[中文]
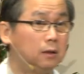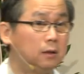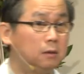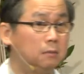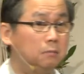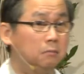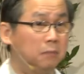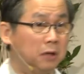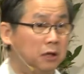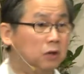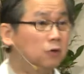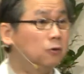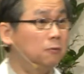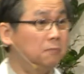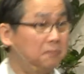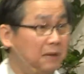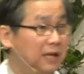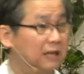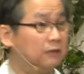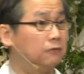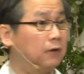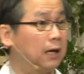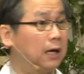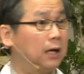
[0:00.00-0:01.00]
没有办
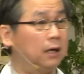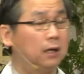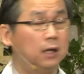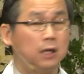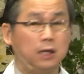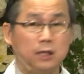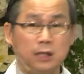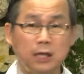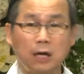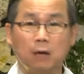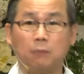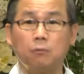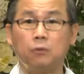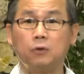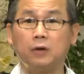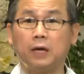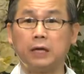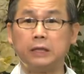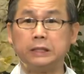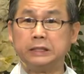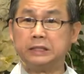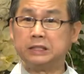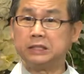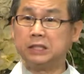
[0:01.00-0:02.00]
法。 要不然
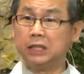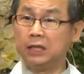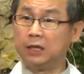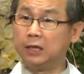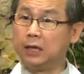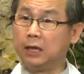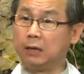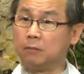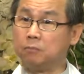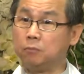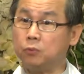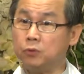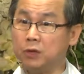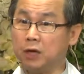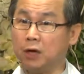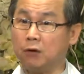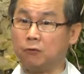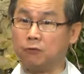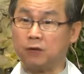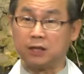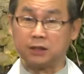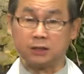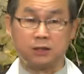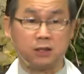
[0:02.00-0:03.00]
尽量不要
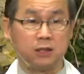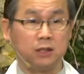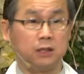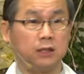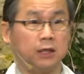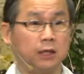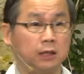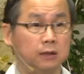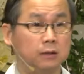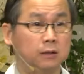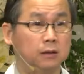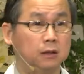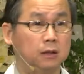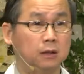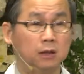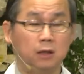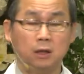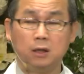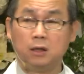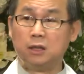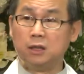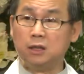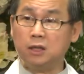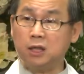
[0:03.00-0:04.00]
放七天，
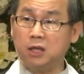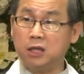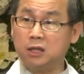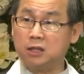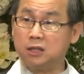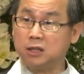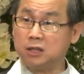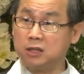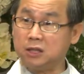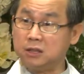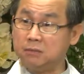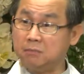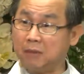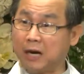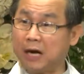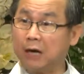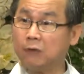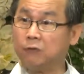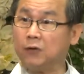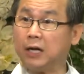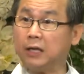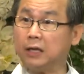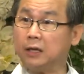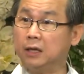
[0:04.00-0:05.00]
你自己麻
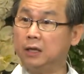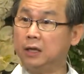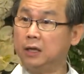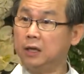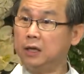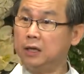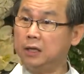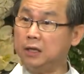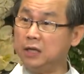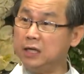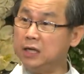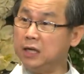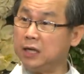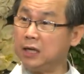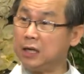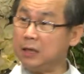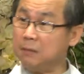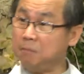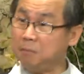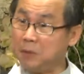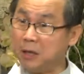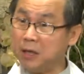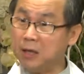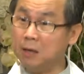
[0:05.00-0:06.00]
烦，你也给
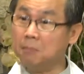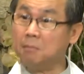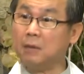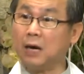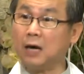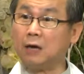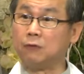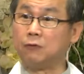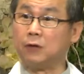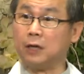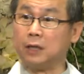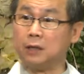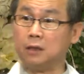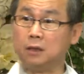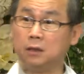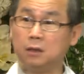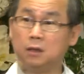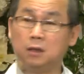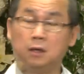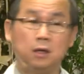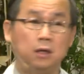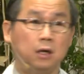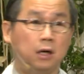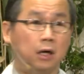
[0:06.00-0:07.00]
别人麻烦，
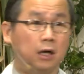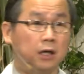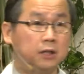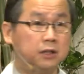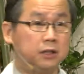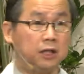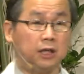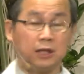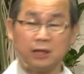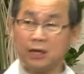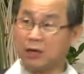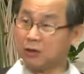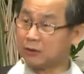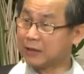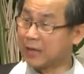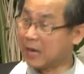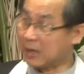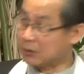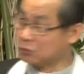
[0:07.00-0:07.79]
而且要打